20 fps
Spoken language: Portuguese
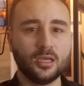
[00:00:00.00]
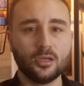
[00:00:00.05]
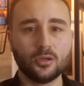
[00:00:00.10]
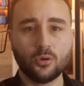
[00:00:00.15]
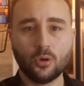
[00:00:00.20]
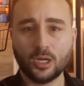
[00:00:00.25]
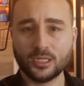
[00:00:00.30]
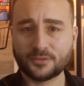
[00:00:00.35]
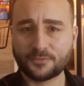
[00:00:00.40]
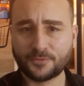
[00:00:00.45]

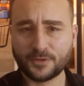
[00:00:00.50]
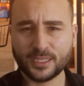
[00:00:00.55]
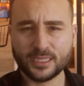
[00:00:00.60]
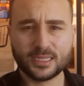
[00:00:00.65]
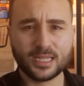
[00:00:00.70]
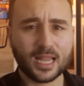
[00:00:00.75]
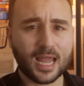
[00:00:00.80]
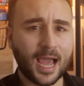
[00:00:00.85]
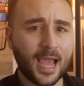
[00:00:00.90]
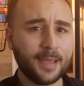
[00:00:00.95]

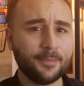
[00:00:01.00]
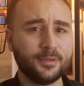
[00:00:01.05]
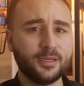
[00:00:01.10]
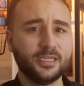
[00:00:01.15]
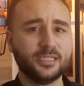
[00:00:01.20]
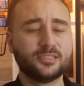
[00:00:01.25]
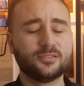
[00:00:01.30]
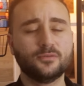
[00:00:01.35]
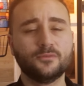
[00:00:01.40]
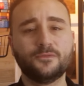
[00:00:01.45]
Gottfried
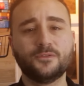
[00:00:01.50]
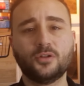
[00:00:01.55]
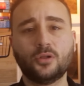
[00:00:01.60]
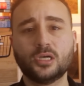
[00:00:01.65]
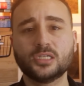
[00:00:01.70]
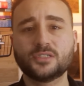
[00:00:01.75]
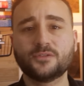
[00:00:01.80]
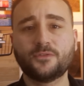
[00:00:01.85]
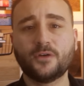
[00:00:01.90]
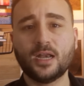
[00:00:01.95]
Leibniz, um
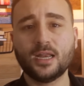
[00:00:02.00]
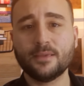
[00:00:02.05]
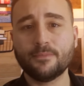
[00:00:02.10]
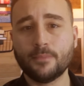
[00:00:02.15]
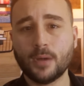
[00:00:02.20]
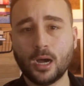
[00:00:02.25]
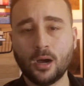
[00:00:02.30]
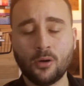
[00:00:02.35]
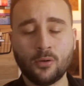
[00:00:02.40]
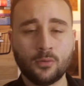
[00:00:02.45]
filósofo
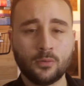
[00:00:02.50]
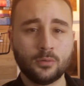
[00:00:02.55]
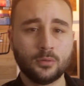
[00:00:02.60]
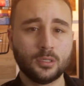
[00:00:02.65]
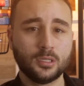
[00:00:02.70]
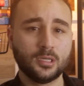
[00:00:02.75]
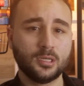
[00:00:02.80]
alemão